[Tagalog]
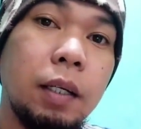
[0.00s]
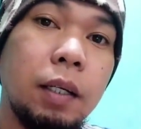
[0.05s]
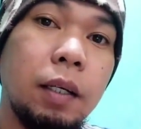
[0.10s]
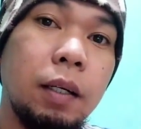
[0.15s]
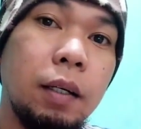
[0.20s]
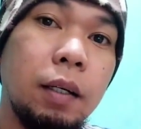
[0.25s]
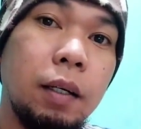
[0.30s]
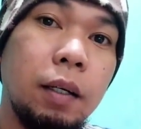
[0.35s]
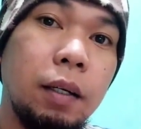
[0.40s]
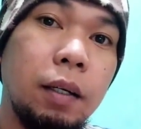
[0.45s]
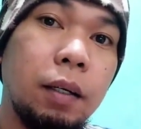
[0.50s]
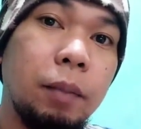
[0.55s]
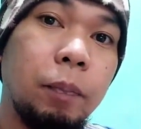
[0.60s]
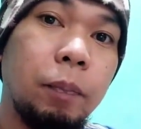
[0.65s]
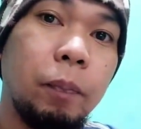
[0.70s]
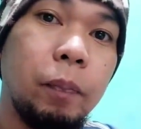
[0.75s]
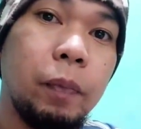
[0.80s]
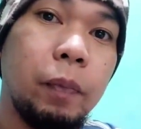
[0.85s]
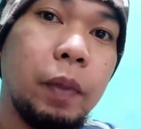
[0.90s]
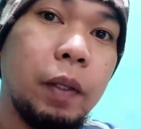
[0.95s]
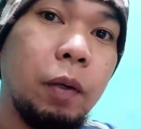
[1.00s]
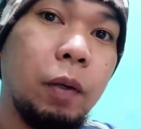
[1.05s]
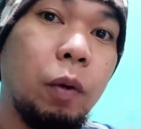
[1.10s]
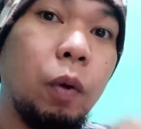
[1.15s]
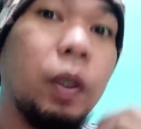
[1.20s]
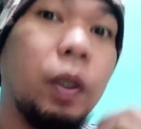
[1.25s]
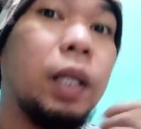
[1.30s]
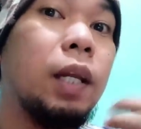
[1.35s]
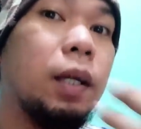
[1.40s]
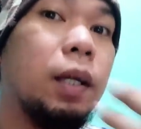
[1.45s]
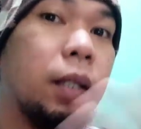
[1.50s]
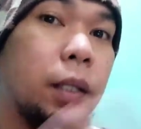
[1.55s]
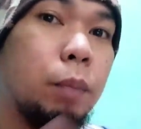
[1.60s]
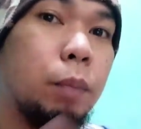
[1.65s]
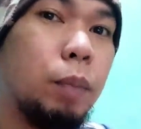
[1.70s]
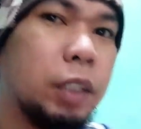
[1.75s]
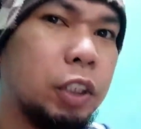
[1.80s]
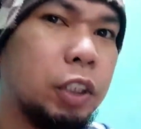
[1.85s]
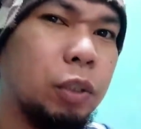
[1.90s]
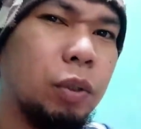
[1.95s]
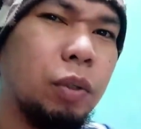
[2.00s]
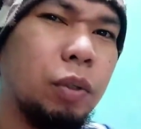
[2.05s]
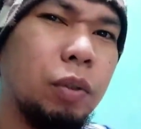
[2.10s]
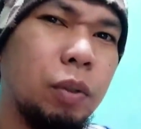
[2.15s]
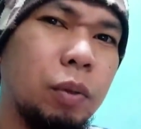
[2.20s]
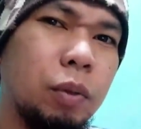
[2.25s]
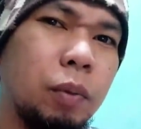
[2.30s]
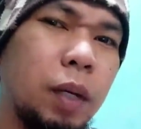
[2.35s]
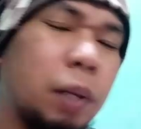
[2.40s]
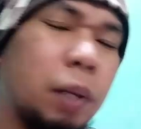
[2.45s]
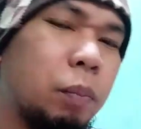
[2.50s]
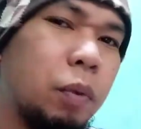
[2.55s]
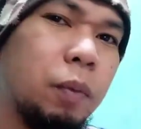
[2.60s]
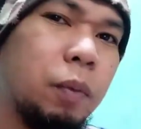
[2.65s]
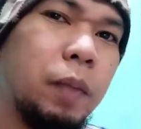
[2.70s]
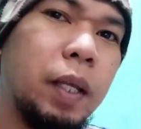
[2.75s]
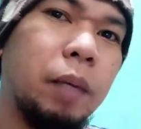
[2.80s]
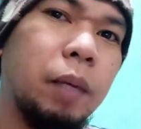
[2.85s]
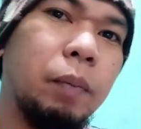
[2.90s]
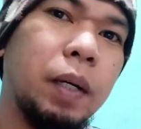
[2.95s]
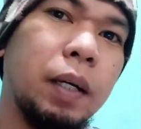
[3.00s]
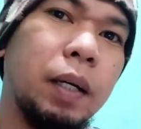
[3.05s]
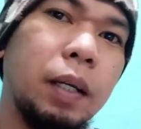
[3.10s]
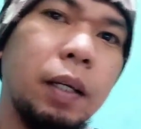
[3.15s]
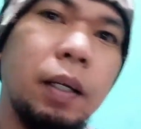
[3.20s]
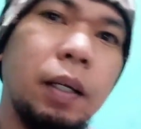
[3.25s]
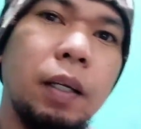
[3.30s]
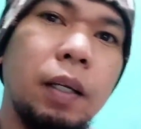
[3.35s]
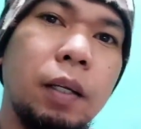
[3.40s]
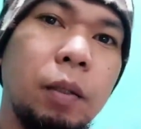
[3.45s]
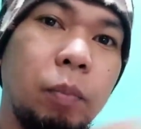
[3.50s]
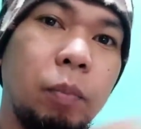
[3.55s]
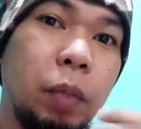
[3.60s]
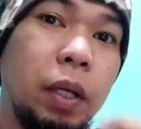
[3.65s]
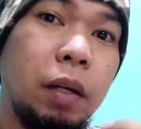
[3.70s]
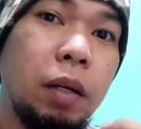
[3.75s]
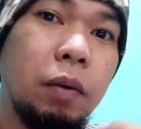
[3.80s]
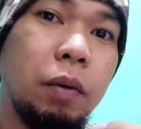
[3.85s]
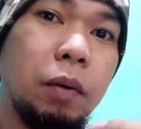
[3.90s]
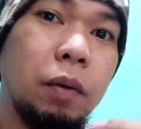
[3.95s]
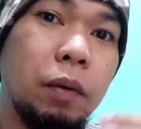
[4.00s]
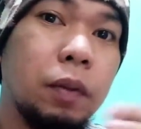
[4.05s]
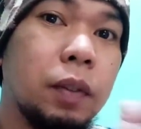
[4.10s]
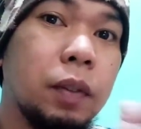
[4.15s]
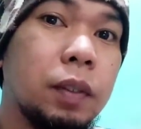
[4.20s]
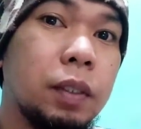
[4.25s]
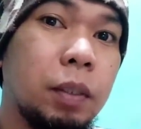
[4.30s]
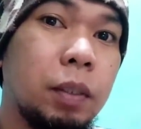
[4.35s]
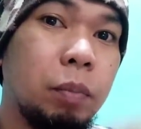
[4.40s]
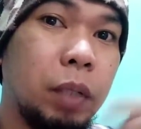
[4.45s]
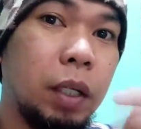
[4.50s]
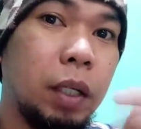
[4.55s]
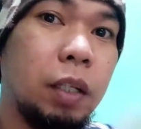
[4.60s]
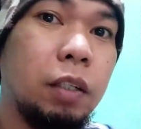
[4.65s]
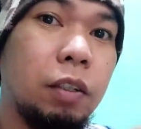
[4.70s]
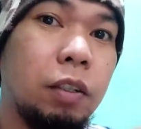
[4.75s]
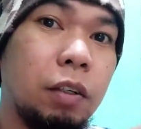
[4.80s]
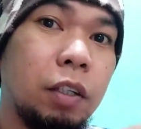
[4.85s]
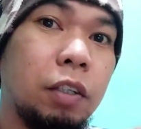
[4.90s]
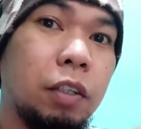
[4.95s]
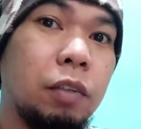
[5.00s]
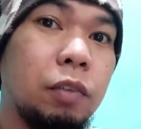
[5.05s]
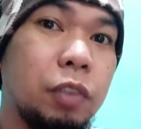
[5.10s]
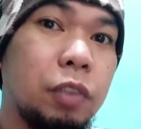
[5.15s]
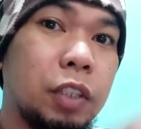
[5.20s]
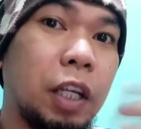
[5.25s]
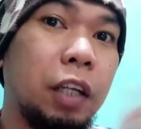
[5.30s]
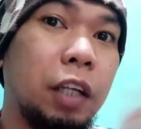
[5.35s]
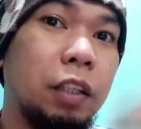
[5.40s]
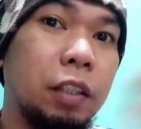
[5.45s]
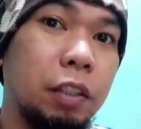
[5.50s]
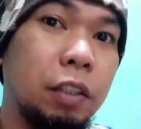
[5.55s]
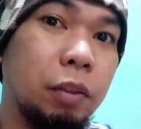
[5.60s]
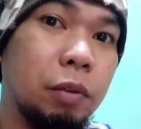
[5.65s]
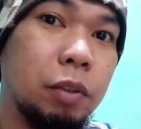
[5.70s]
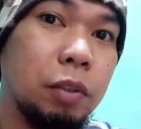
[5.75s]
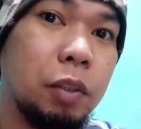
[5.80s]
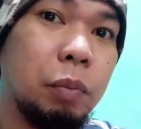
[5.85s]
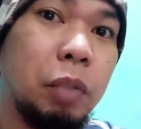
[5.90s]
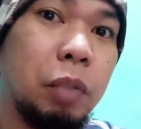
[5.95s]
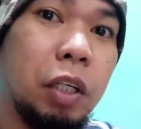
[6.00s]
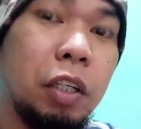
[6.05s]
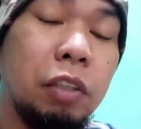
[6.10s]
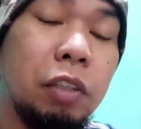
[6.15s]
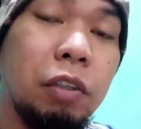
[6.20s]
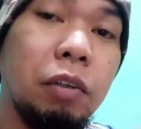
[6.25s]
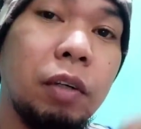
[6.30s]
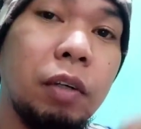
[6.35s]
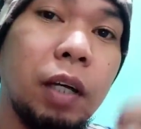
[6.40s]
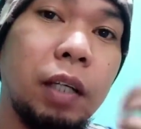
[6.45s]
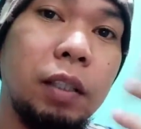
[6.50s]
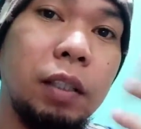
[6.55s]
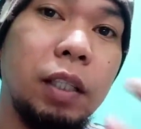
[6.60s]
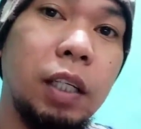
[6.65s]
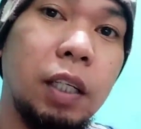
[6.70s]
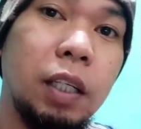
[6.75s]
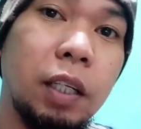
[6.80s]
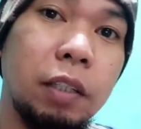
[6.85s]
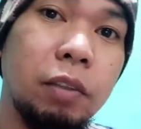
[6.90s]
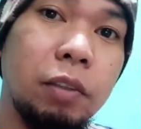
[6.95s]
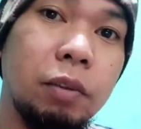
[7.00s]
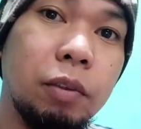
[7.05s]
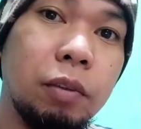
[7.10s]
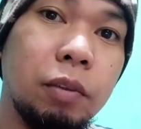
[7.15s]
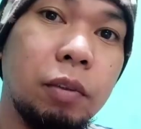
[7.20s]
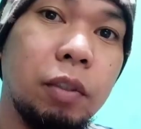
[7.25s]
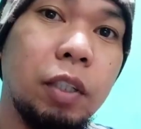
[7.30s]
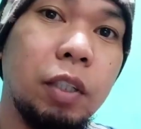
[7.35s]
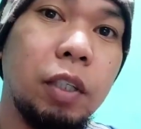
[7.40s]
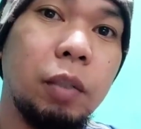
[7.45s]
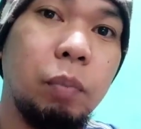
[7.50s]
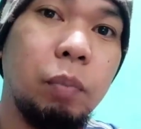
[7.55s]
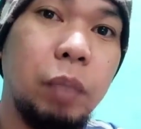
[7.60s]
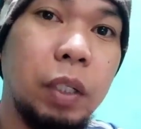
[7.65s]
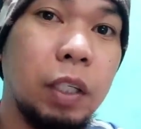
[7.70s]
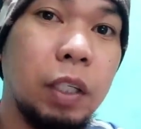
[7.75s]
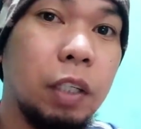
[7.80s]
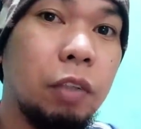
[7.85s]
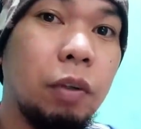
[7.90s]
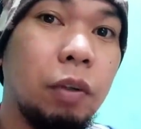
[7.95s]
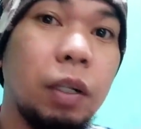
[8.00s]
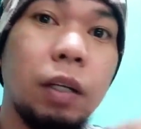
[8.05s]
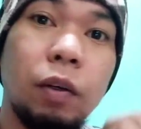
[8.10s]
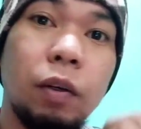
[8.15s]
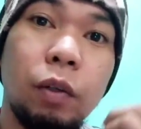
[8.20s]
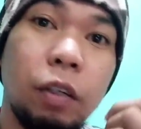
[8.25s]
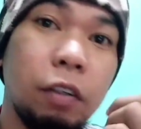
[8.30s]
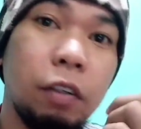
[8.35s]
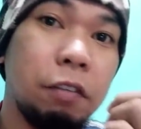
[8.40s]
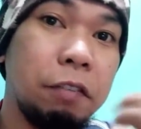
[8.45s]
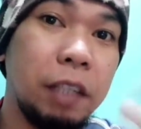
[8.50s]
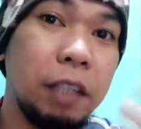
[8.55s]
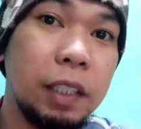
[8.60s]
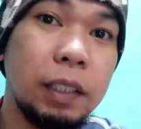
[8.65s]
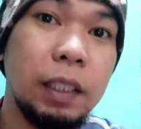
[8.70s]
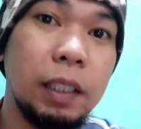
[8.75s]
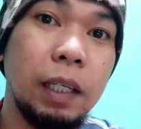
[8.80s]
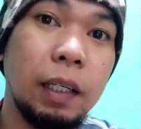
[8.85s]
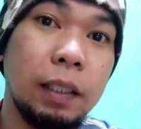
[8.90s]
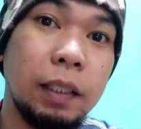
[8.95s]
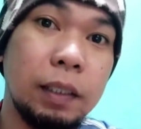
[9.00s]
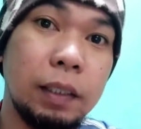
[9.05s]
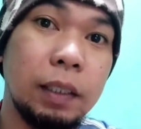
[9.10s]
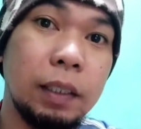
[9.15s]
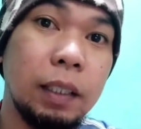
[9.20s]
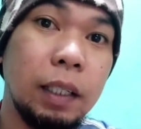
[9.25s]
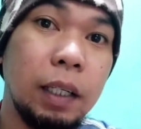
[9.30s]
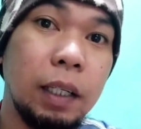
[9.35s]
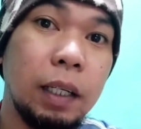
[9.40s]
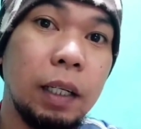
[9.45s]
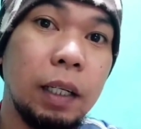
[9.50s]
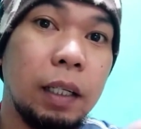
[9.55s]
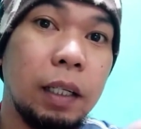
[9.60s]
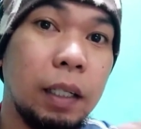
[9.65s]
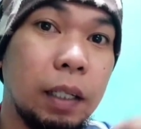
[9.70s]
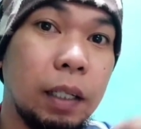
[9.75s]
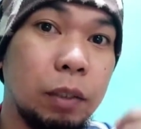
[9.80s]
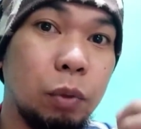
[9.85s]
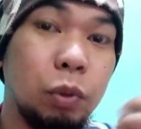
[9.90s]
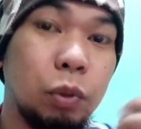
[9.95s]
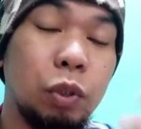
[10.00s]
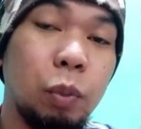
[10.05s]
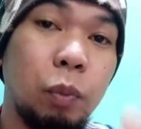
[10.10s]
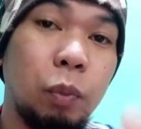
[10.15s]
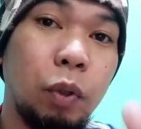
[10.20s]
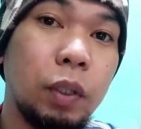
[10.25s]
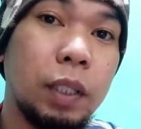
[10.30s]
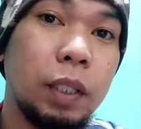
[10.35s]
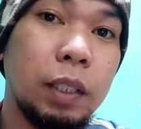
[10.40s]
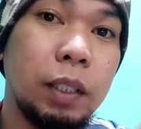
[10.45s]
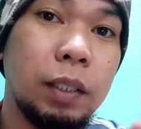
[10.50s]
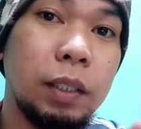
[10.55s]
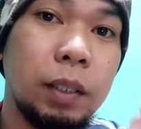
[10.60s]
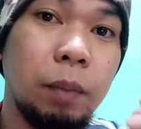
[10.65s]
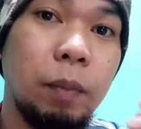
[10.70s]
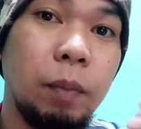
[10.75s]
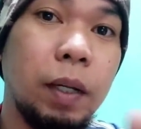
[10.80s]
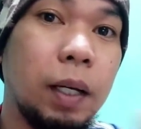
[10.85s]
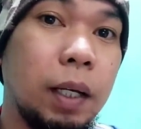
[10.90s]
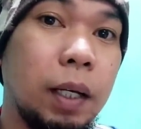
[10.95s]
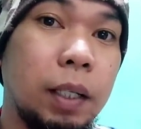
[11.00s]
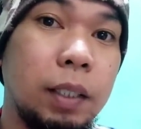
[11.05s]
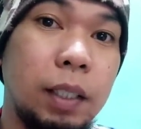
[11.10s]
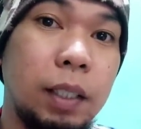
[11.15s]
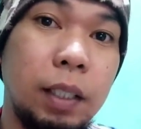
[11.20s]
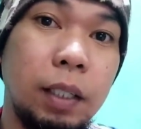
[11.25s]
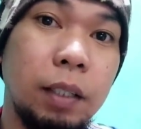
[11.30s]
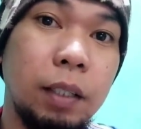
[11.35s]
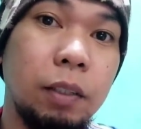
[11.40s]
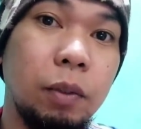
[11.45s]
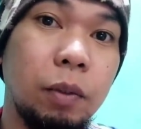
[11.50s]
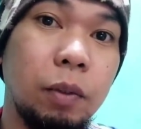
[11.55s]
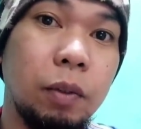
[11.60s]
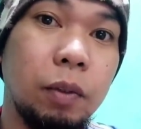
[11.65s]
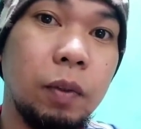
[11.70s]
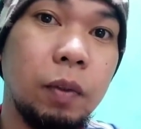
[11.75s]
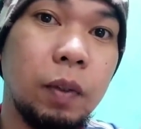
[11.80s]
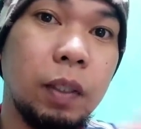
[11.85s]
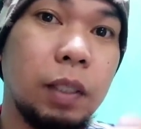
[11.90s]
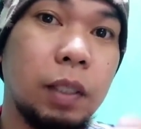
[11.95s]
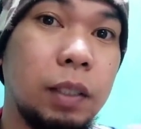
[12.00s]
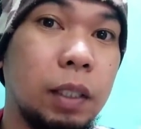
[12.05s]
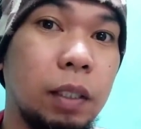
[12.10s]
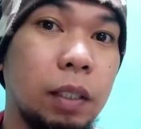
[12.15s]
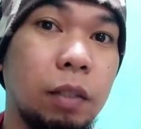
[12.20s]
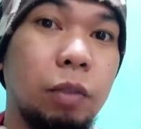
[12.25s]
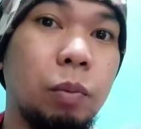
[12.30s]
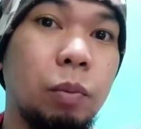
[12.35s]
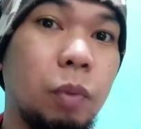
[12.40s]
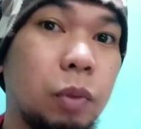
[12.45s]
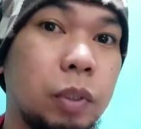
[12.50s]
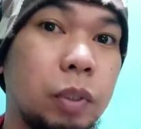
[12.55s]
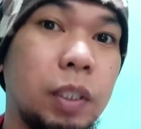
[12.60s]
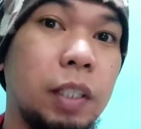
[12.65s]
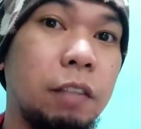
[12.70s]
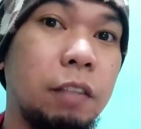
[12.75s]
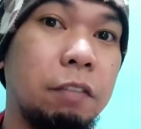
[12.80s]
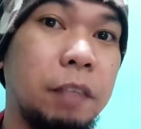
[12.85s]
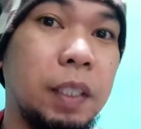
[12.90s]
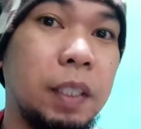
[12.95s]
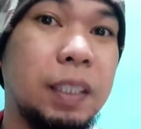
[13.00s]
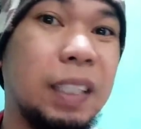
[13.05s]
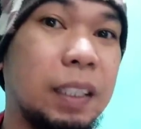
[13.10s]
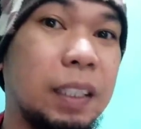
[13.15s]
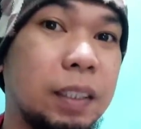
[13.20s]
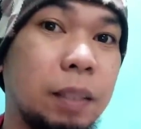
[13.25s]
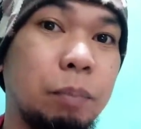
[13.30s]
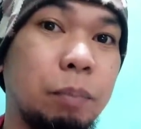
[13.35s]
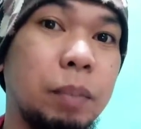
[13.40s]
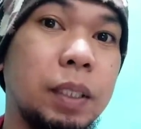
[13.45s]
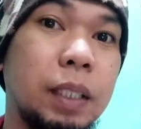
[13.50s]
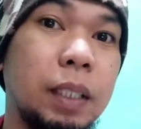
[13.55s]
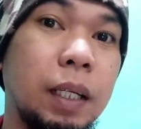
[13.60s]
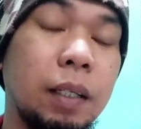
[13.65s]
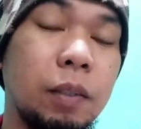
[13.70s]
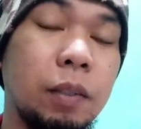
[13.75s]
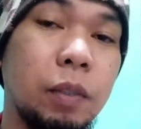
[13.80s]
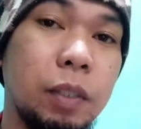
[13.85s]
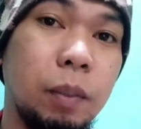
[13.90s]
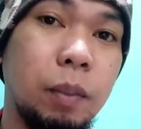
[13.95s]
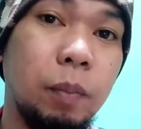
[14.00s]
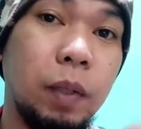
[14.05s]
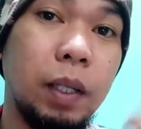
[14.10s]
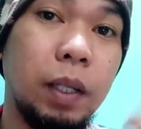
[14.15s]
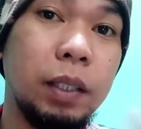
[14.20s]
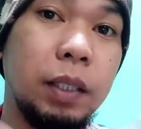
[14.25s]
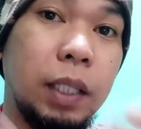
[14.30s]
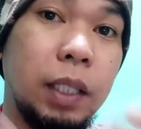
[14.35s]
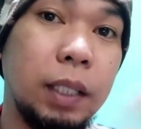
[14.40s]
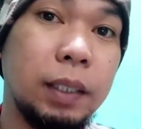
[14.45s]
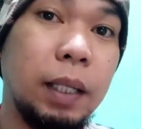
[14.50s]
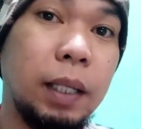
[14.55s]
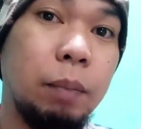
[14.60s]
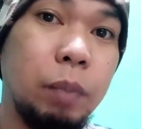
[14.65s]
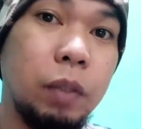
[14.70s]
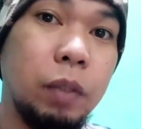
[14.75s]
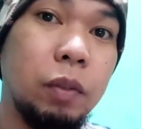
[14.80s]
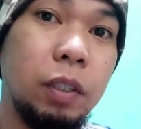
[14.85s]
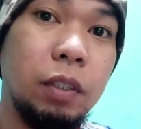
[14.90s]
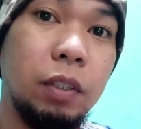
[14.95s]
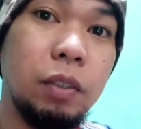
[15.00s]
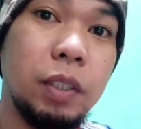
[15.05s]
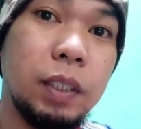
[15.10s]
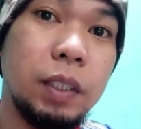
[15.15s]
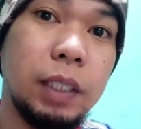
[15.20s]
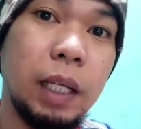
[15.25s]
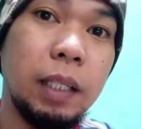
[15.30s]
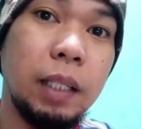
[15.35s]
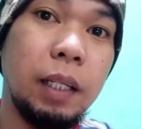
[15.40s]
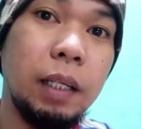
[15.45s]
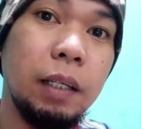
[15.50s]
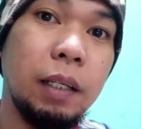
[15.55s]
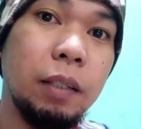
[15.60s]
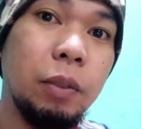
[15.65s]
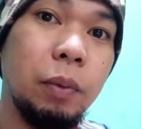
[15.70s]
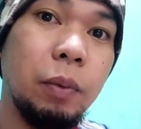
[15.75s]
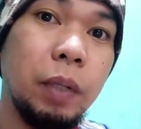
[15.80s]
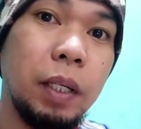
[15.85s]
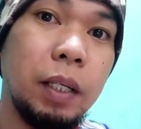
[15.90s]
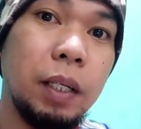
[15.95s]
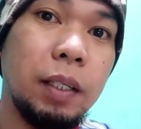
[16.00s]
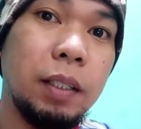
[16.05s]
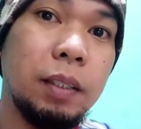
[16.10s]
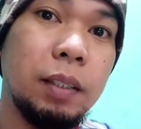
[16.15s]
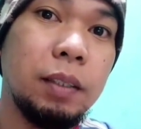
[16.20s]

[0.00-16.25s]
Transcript: uh, okay lang na i-bash nyo ako, walang problema. Pero, sabihin nyo rin yung side nyo, sabihin nyo yung idea nyo. Bigyan nyo rin ako ng physics na susuporta dyan sa mga idea nyo kasi ako mostly physics ang basihan ko sa mga sinasabi ko dito sa channel na to eh.